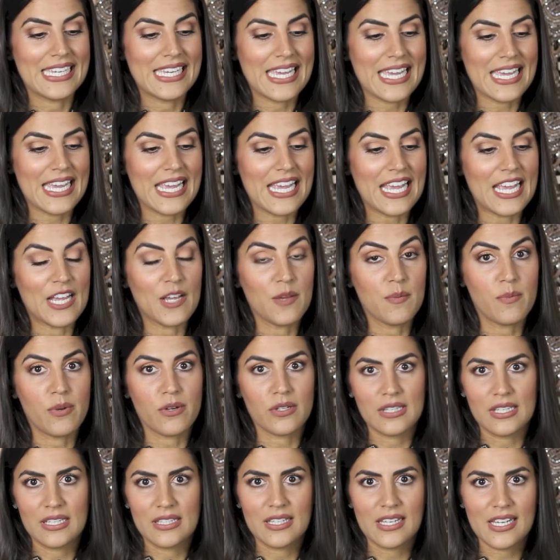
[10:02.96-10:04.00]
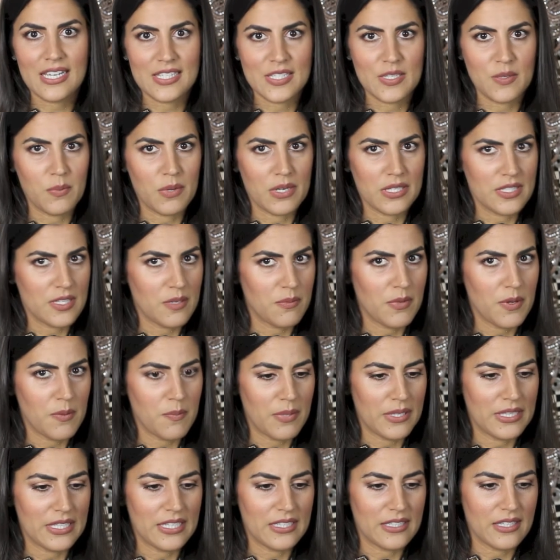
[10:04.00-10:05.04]
que es importante que siempre estén bien
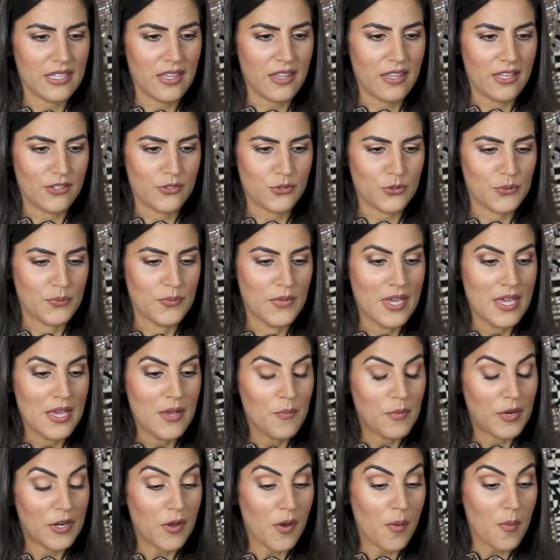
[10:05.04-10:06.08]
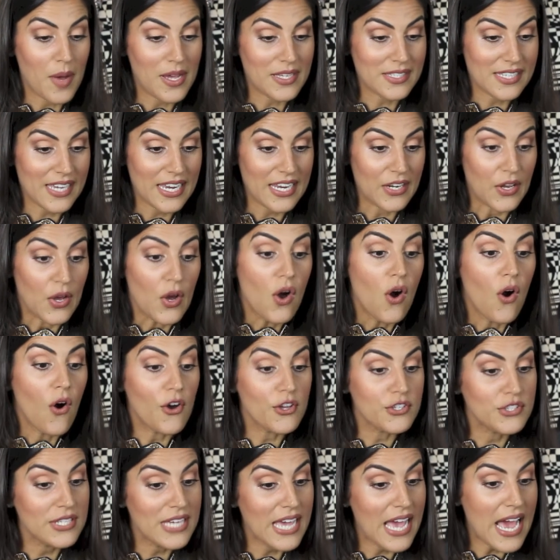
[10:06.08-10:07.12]
pendientes de eso. Bueno, vamos a seguir.
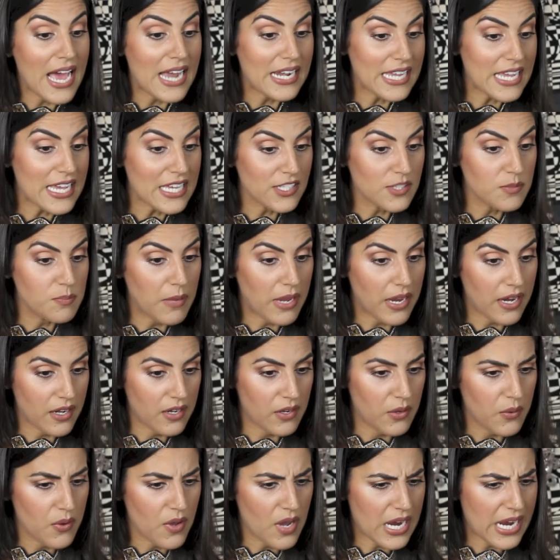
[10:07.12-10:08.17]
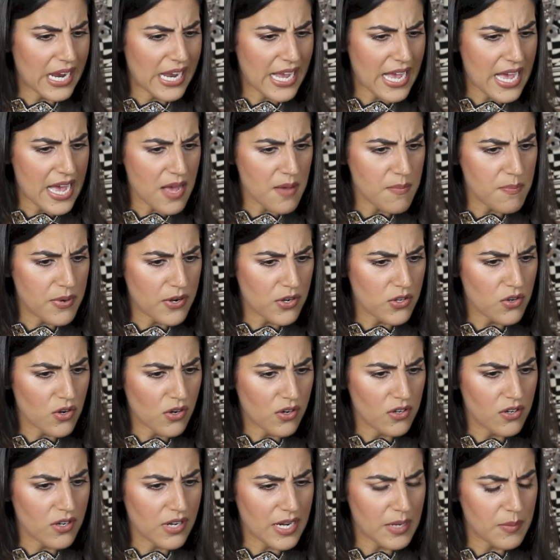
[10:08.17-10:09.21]
José Arias me escribió acá, pero yo
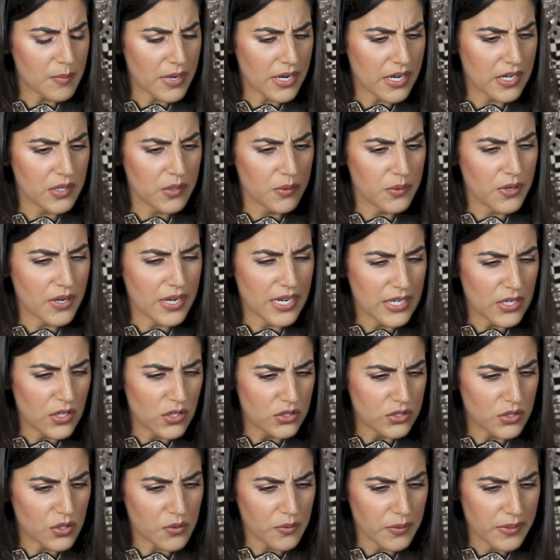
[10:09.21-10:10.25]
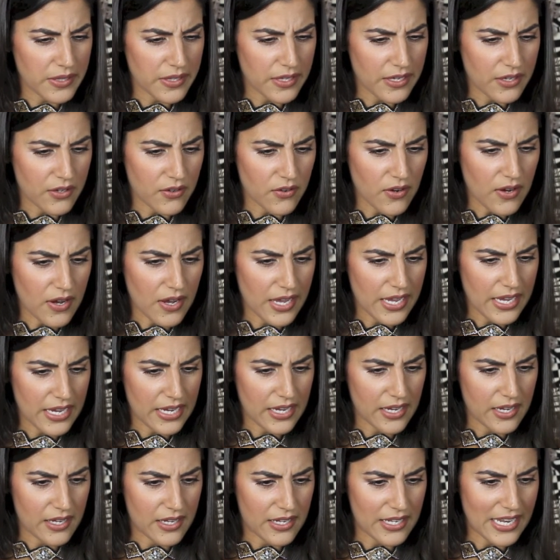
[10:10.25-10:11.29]
creo que él me escribió en el otro video
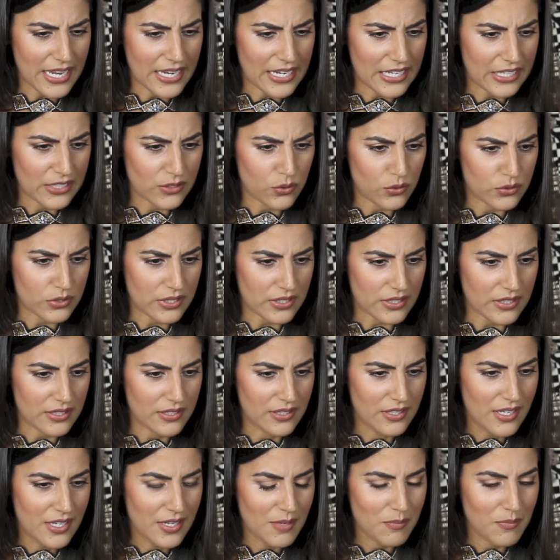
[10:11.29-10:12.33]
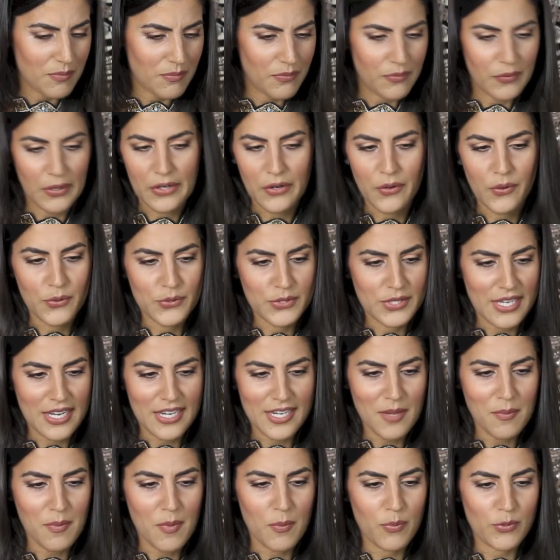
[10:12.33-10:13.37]
eh, la anécdota bueno, José
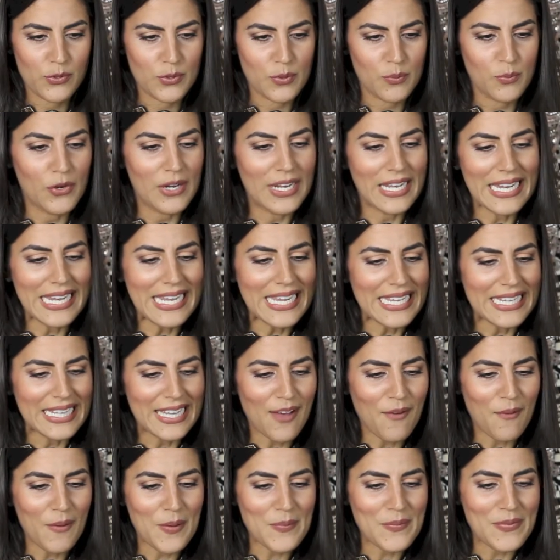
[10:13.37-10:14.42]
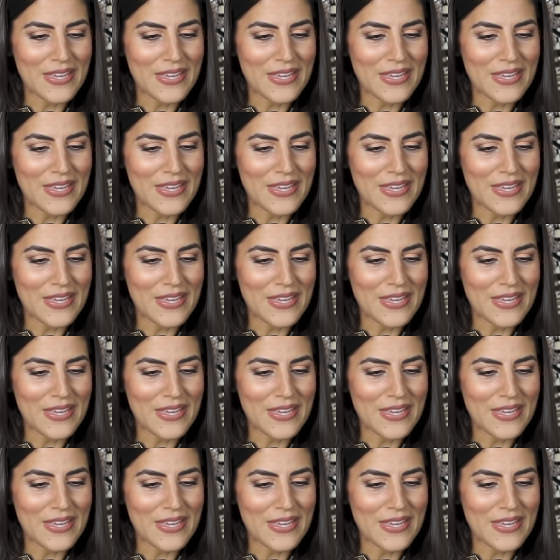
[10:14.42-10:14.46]
Arias me puso muy linda, buen